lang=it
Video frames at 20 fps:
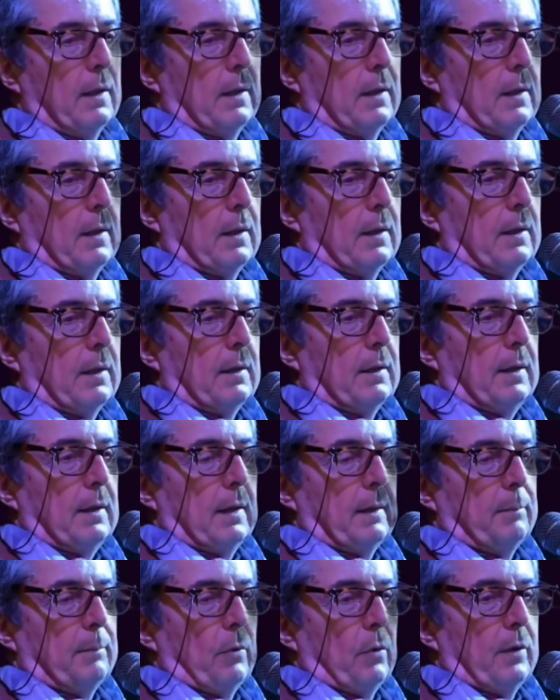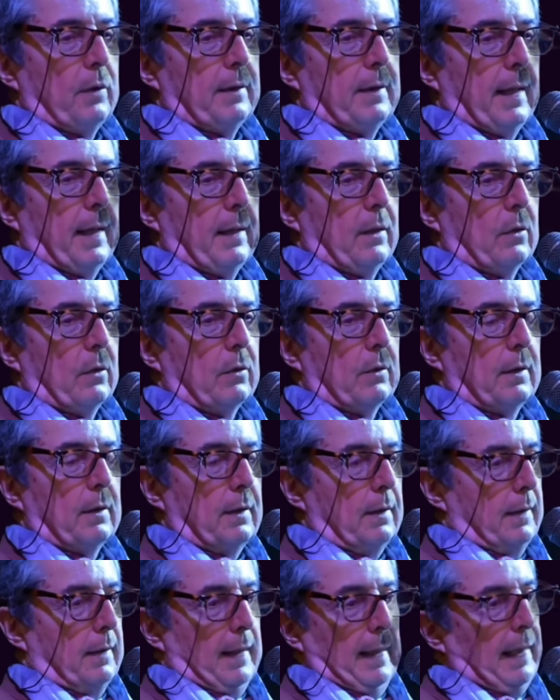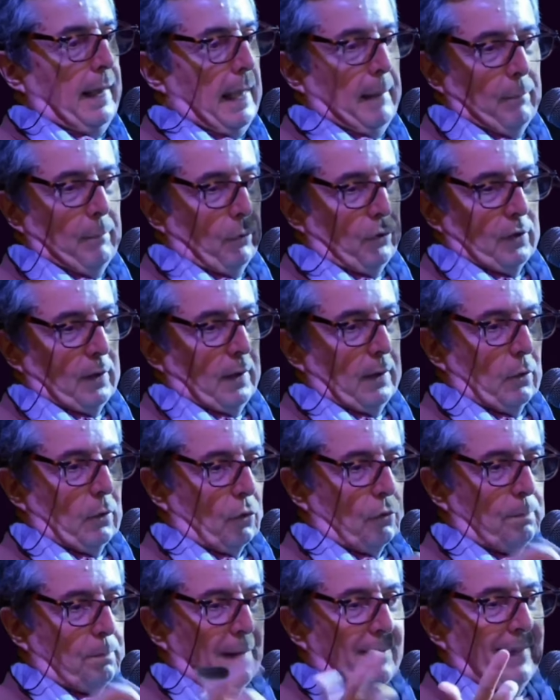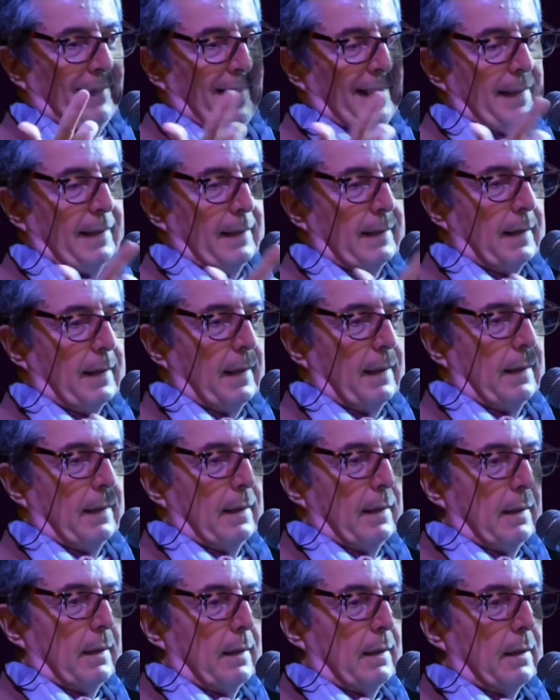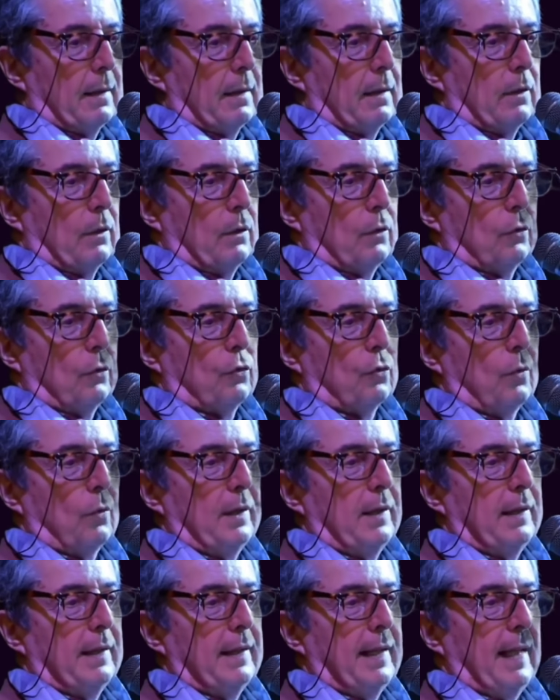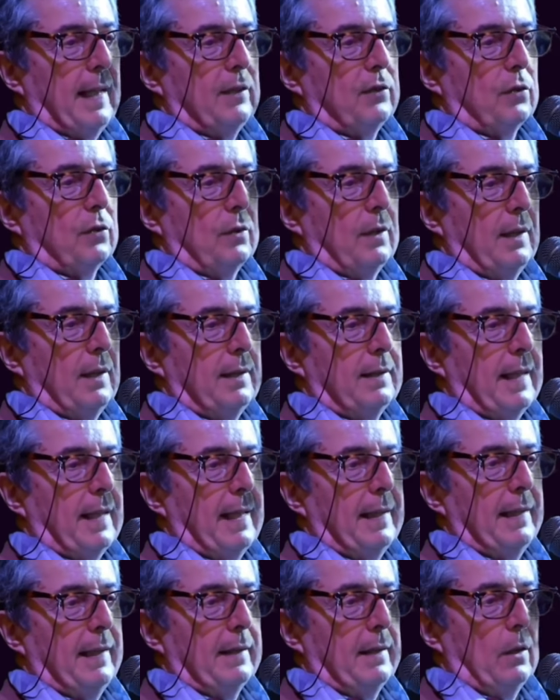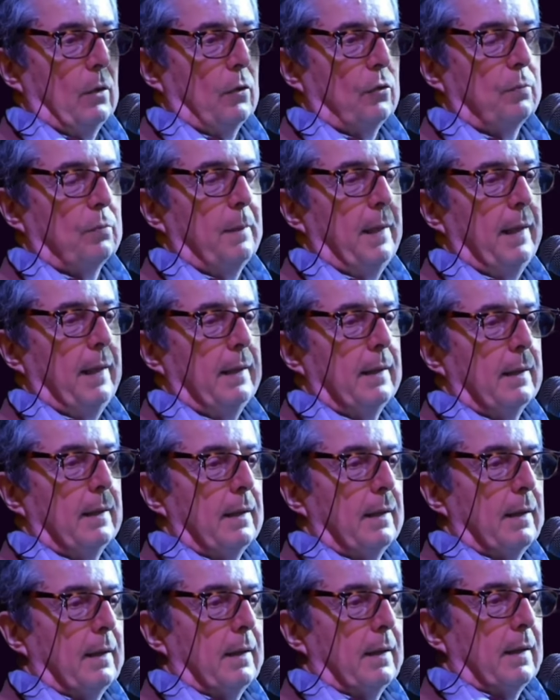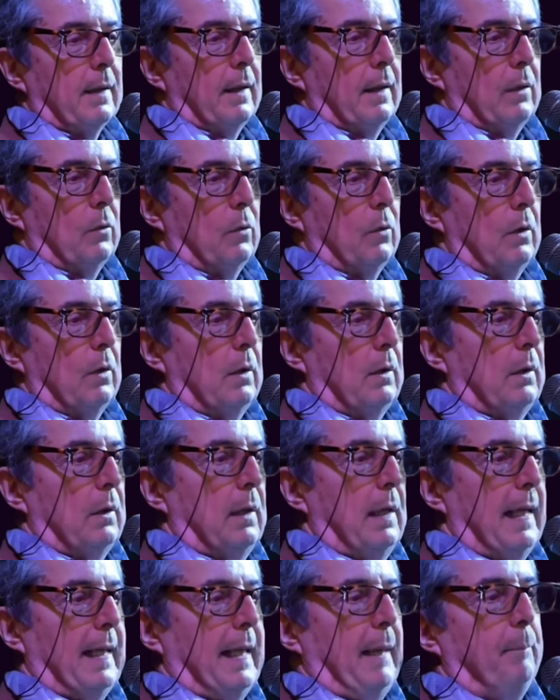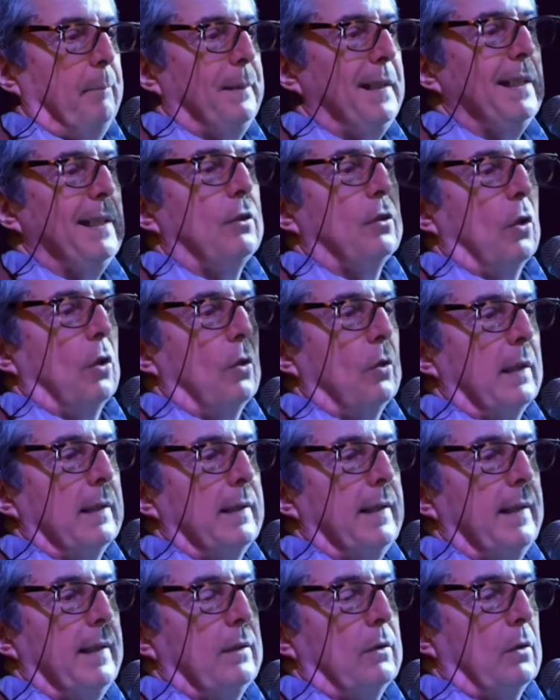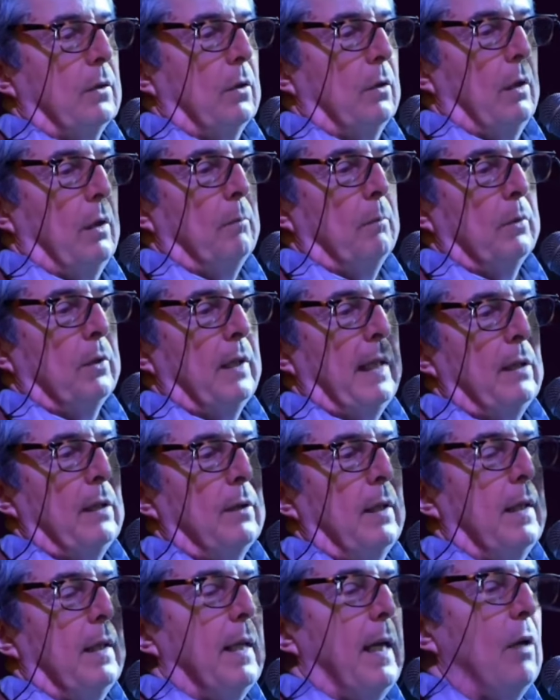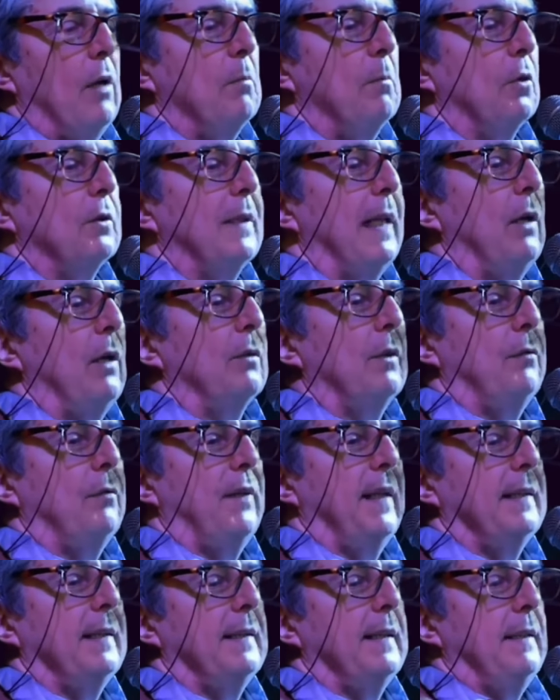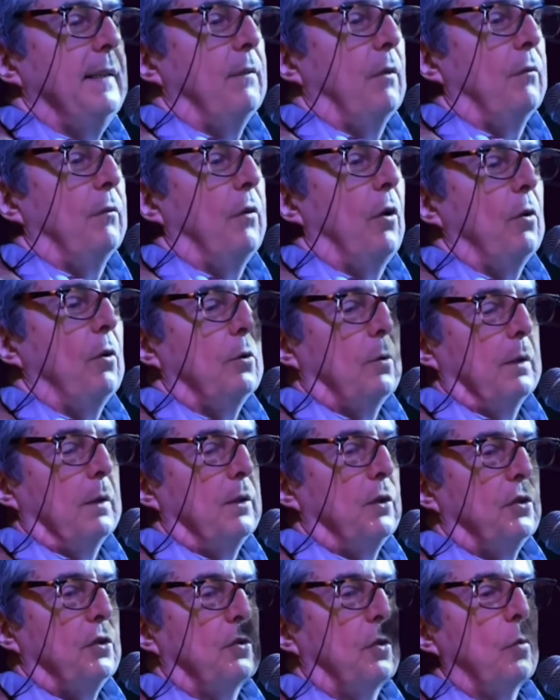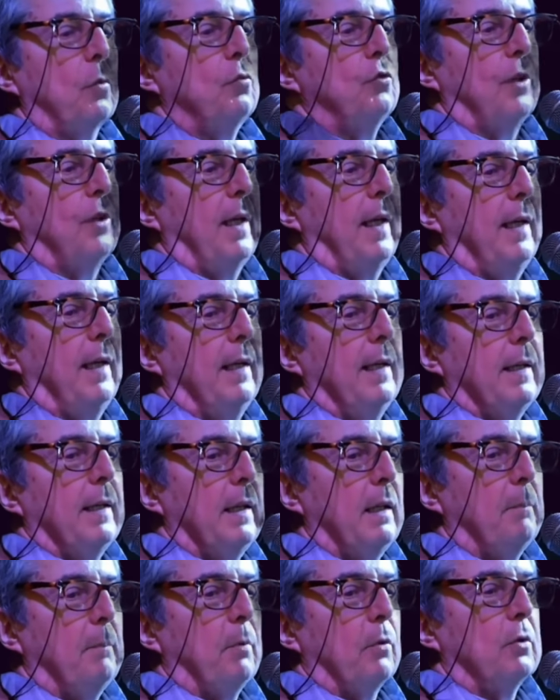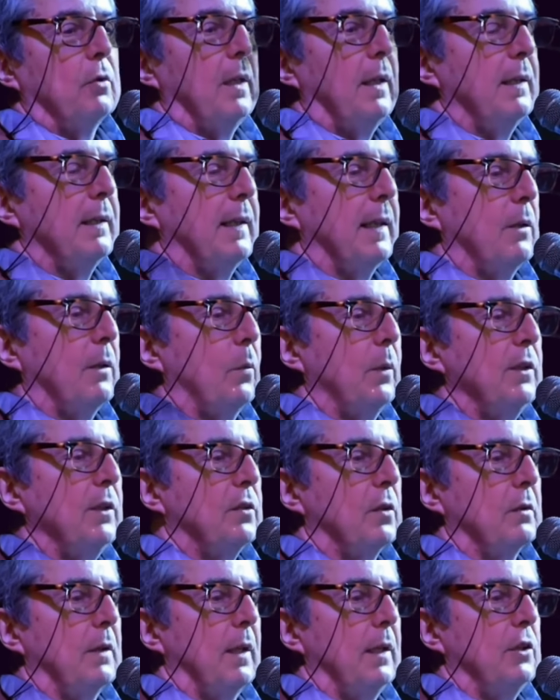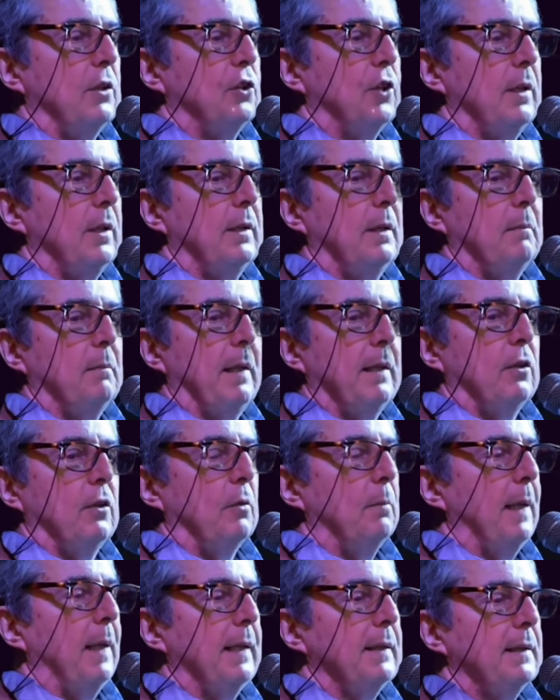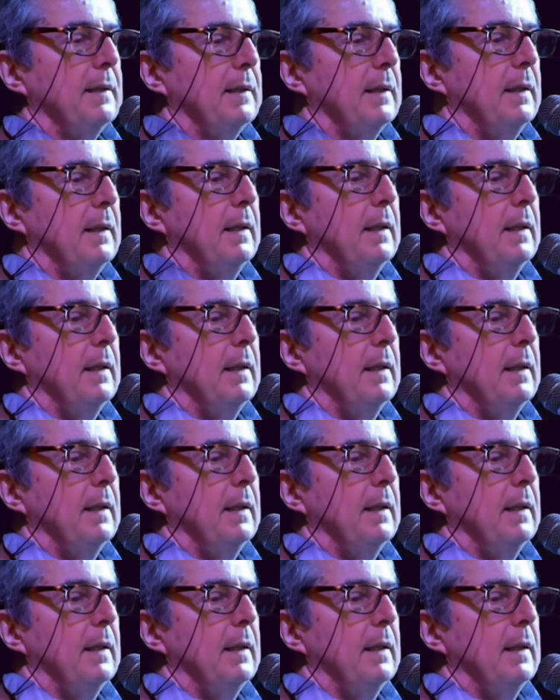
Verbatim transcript: di Napolitano che gliel'ha poi scritto Spaventa sull'ingresso dell'Italia nello SME, l'ha capito, l'ha detto, è un, modello, è un modello deflattivo volto a distruggere il potere d'acquisto dei ceti medio-bassi